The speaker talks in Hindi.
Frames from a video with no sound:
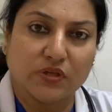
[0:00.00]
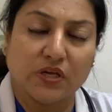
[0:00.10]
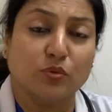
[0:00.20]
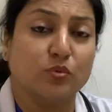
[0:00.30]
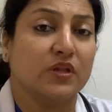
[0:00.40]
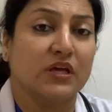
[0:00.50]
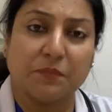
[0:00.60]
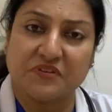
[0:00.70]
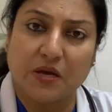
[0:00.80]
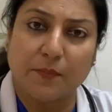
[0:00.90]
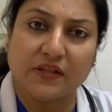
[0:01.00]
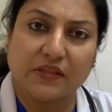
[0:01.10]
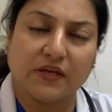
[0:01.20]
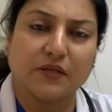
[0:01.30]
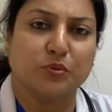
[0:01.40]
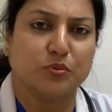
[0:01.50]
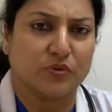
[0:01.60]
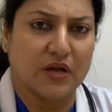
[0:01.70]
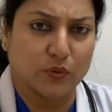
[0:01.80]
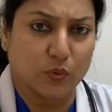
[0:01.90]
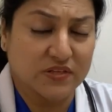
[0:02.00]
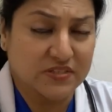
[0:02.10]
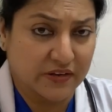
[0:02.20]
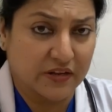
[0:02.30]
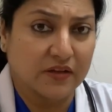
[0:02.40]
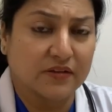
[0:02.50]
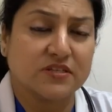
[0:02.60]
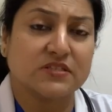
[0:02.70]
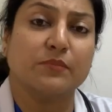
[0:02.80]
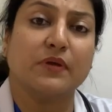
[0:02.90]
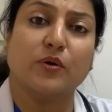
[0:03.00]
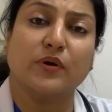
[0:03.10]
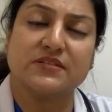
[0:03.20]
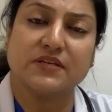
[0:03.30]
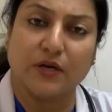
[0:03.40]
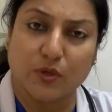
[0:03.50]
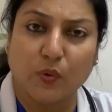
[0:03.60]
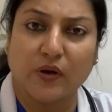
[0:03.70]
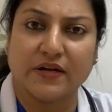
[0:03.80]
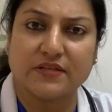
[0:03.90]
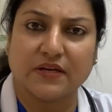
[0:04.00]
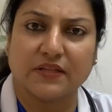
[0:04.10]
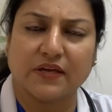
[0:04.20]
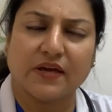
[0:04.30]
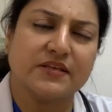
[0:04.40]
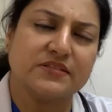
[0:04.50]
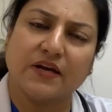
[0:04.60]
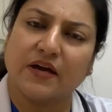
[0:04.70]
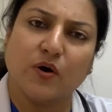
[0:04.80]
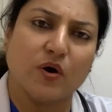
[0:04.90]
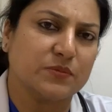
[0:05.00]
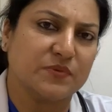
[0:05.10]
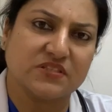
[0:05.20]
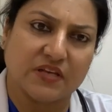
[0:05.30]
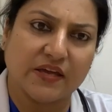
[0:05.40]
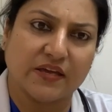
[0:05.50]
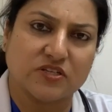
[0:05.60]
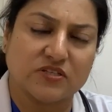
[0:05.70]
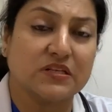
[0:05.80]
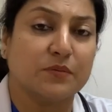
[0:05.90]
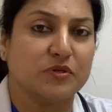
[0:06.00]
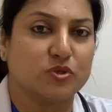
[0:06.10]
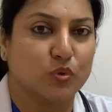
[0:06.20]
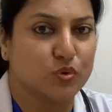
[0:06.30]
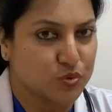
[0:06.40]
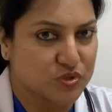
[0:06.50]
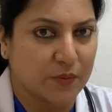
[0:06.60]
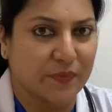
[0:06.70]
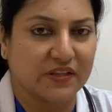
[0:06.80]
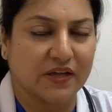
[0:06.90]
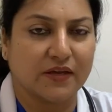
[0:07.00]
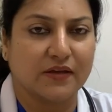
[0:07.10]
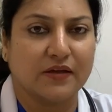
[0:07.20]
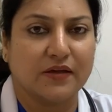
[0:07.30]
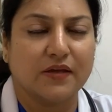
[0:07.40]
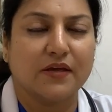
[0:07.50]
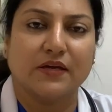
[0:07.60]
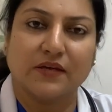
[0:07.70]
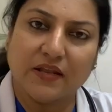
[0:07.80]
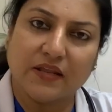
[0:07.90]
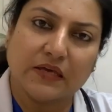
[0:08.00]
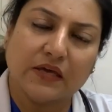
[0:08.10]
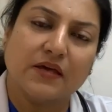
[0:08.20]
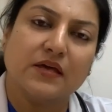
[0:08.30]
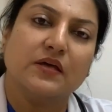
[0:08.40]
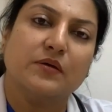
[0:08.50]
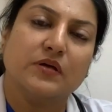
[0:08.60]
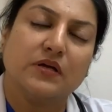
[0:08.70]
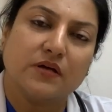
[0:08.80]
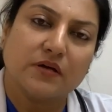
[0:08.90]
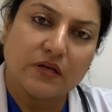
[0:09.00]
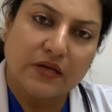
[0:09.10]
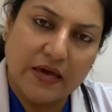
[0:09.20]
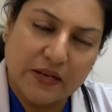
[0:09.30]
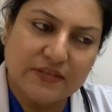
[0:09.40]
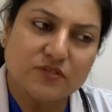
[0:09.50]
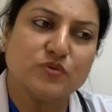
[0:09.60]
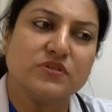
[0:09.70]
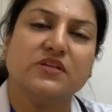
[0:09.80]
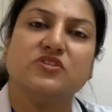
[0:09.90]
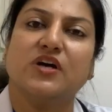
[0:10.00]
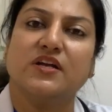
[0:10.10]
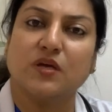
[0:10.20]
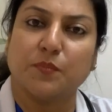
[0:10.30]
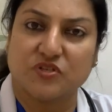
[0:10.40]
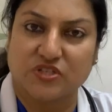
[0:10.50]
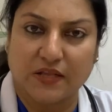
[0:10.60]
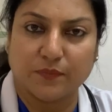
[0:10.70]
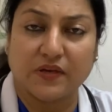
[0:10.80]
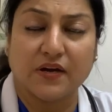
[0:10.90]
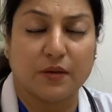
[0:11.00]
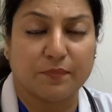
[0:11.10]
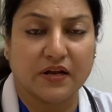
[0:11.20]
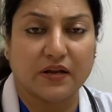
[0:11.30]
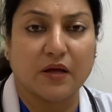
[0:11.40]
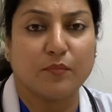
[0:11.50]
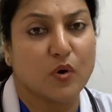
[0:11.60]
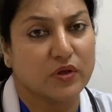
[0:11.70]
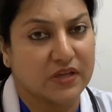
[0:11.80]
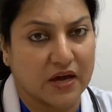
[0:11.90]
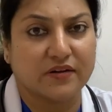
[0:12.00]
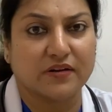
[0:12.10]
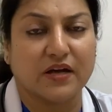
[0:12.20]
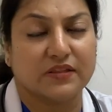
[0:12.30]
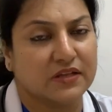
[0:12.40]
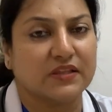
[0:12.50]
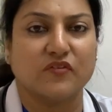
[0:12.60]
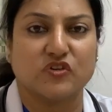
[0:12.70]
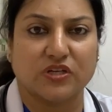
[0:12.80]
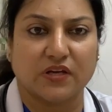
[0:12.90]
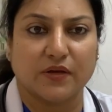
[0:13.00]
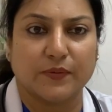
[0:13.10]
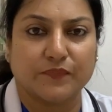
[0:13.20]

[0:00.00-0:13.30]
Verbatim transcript: हैं दूध नहीं बचा पाते हैं तो नातों का सड़ना जिसे हम नेक्रोटाइजिक एंट्रोकोलाइटिस कहते हैं ऐसी कई और समस्याएं हैं जिनसे इन बच्चों को जूझना पड़ता है यही नहीं एनआईसीयू से डिस्चार्ज के पश्चात भी घर पर इनका बहुत ध्यान रखना अत्यंत आवश्यक है